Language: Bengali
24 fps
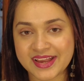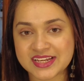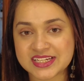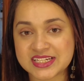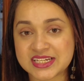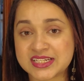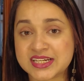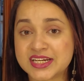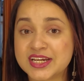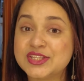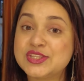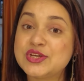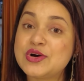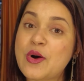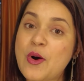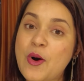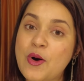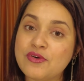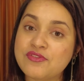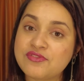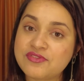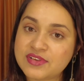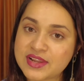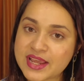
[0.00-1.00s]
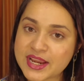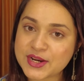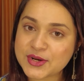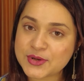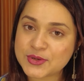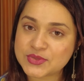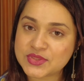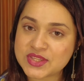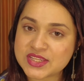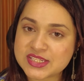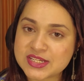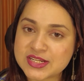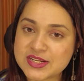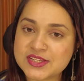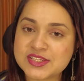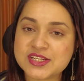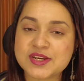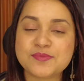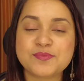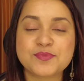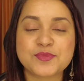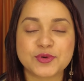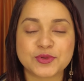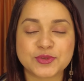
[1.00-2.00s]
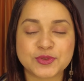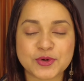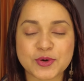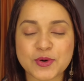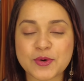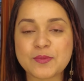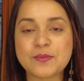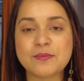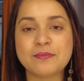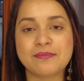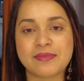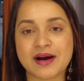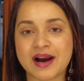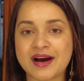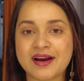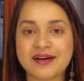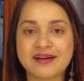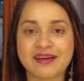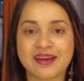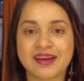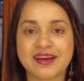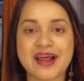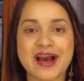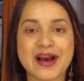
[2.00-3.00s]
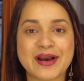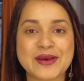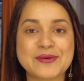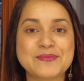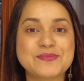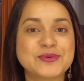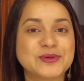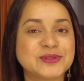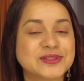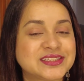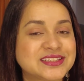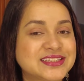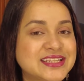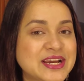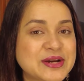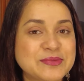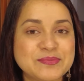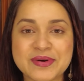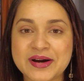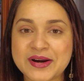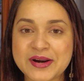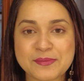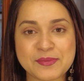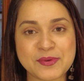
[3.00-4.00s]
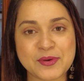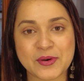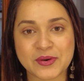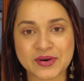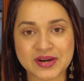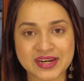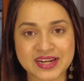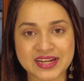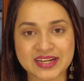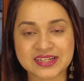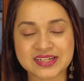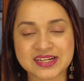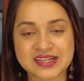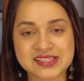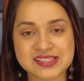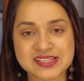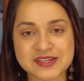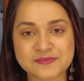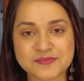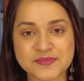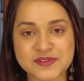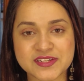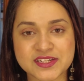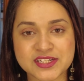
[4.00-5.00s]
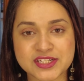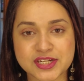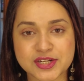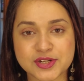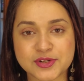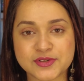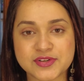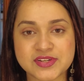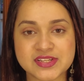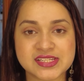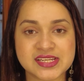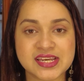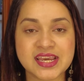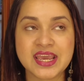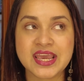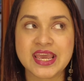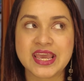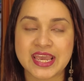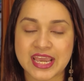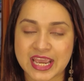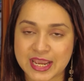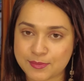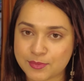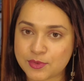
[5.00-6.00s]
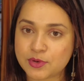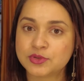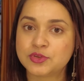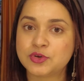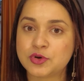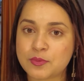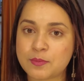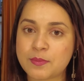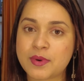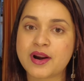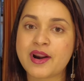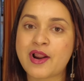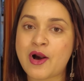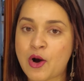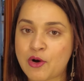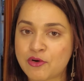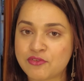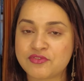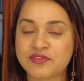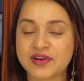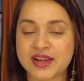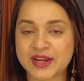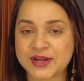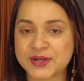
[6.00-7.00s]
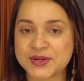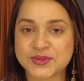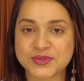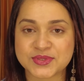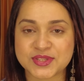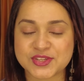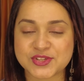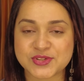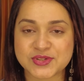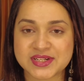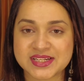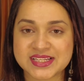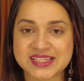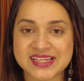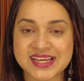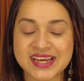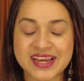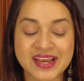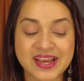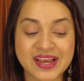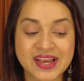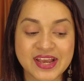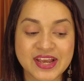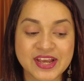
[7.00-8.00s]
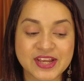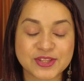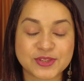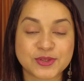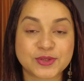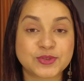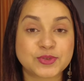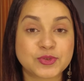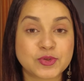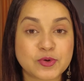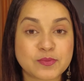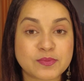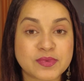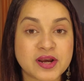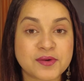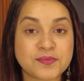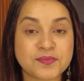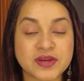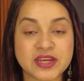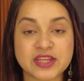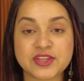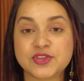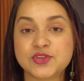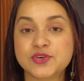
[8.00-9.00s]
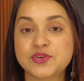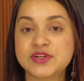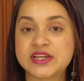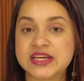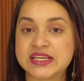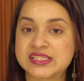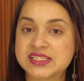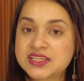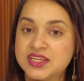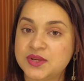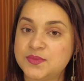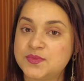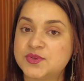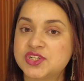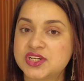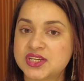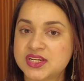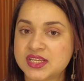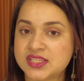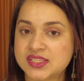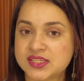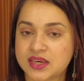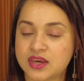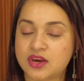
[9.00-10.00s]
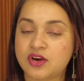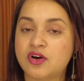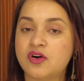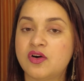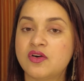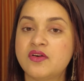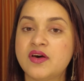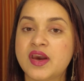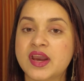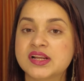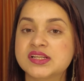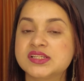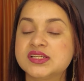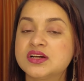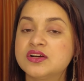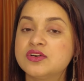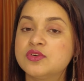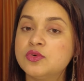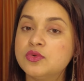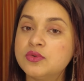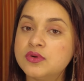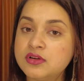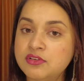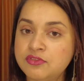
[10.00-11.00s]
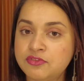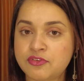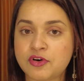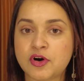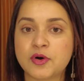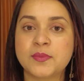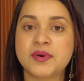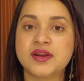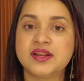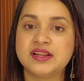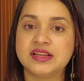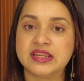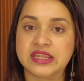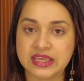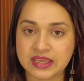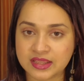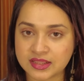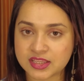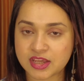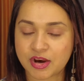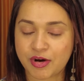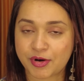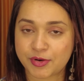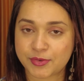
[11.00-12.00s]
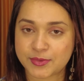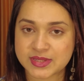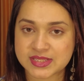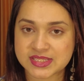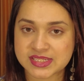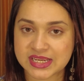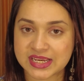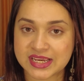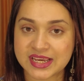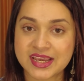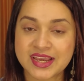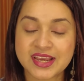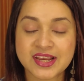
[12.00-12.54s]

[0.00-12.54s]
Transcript: সেটা কিন্তু অফলাইন হতে চলেছে প্রথমবার এর আগে প্রত্যেকবার আমি অনলাইন ডান্স কম্পিটিশান করেছি এই প্রথমবার অফলাইন হতে চলেছে তো তোমরা কিন্তু ডেসক্রিপশানে চেক করো একটা গুগল ফর্মের লিঙ্ক দেওয়া রয়েছে